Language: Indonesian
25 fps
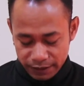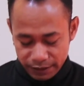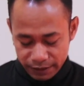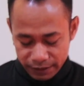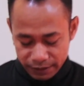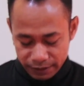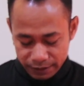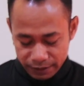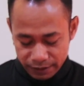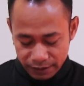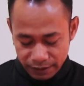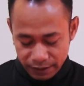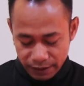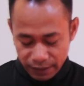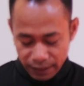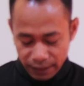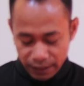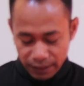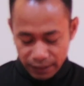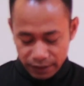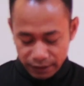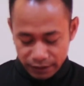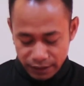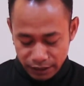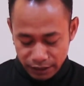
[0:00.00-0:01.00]
ini,
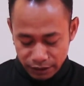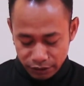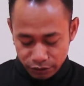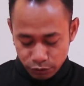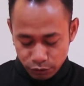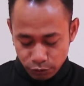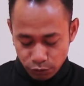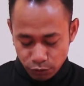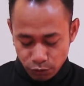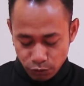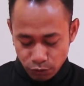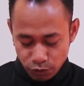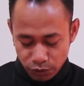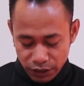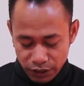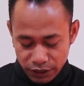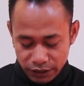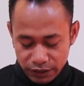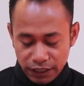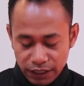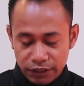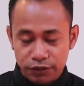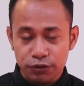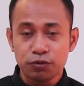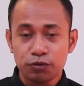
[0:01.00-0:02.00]
tentu
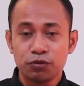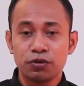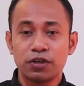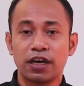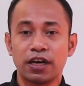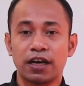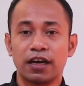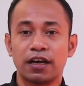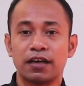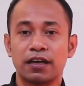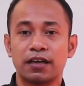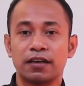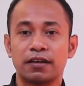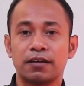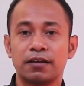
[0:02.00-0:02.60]
kita juga